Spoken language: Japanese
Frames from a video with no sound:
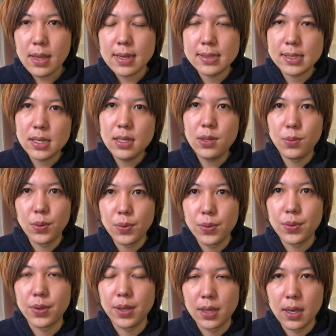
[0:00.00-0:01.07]
ぜひとも本
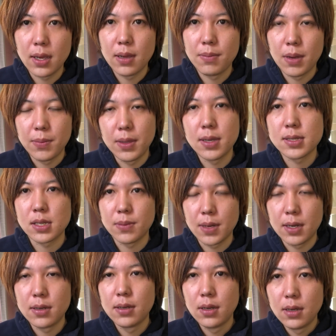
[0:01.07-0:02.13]
当にね、まあ、皆
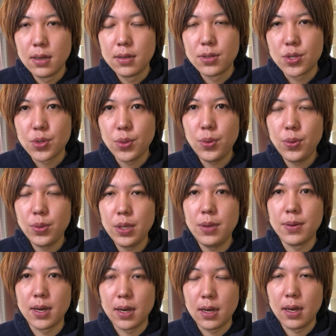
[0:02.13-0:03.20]
様、情報に
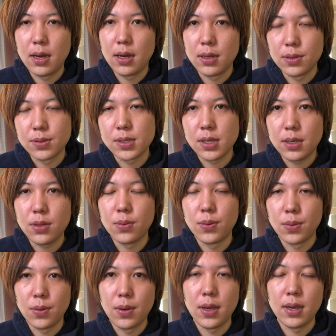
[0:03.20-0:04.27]
は、あの、ぜひと
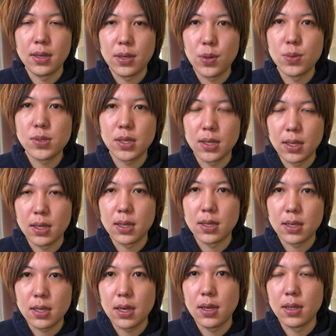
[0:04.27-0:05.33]
も、えー、気をつけていただ
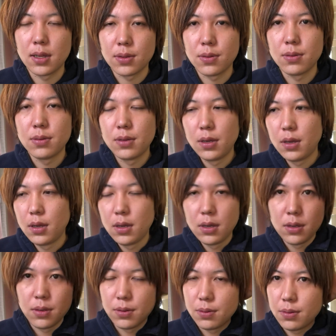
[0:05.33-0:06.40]
きたいなと
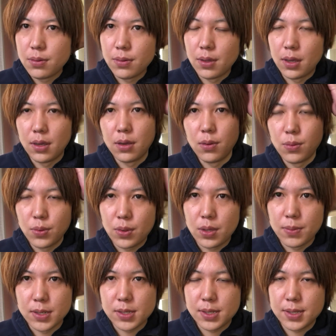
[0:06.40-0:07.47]
いうふうに思って
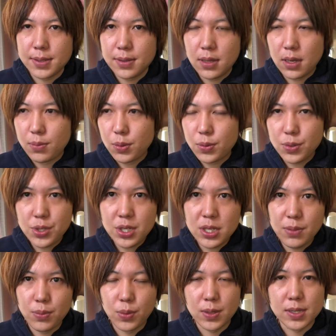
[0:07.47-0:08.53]
ます。だから僕
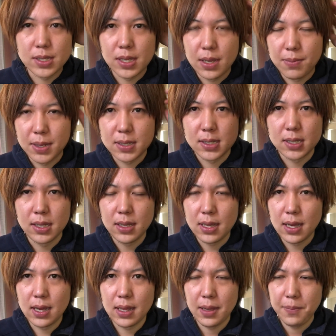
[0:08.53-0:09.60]
自身もですね、まあ、
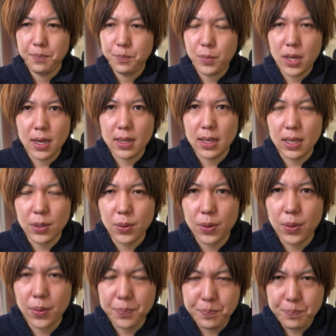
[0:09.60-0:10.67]
ツイッターでいろい
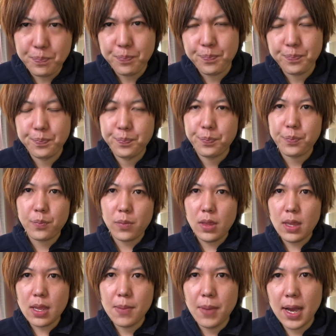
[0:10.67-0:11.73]
ろ、
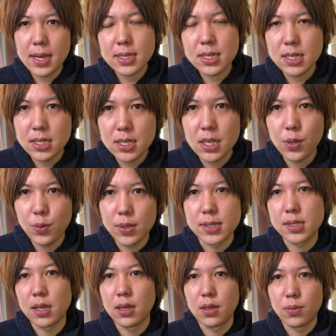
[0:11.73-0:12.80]
まあ、発信してるんで
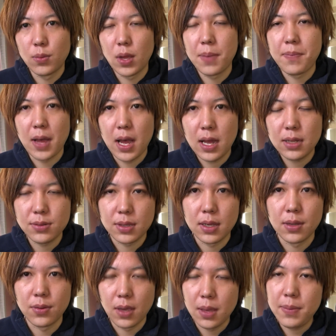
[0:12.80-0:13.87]
すけれどもやっぱある
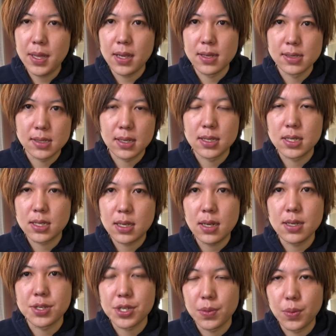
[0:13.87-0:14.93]
程度エビデンスがしっか
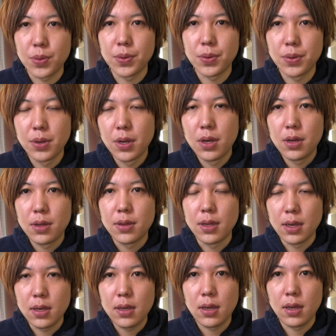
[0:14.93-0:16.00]
りしたものを
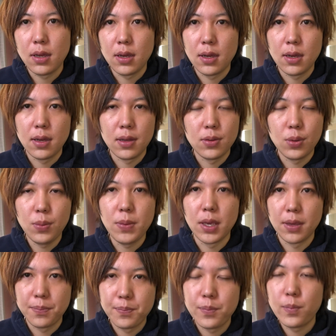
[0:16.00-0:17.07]
ね、えー、の
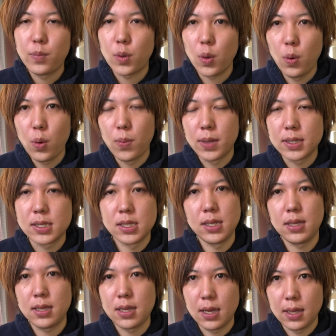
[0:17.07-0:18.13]
みを、まあ、
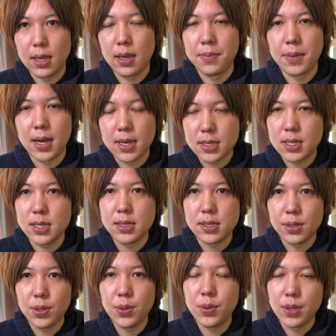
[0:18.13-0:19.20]
Twitter で、まあ、発信す
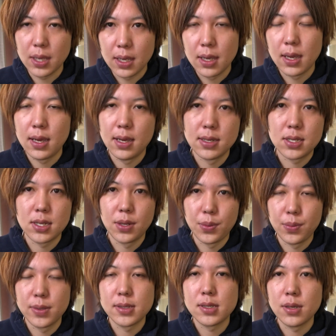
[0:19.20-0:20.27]
るように、えー、してる
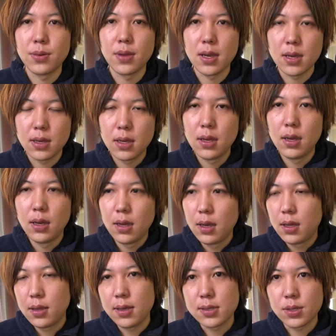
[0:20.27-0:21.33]
んですよね。
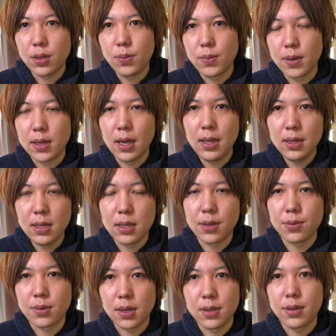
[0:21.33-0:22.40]
でそれもまあなんでな
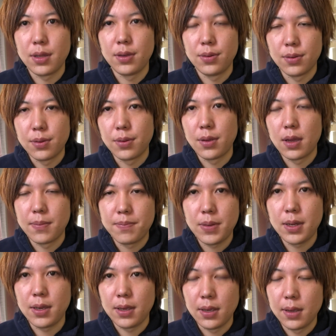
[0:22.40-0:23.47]
のかっていうとやっ
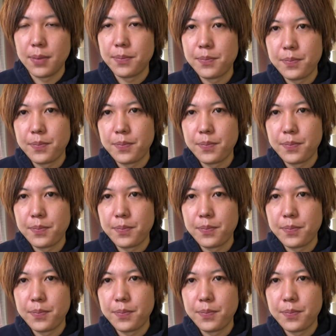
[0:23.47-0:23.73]
ぱり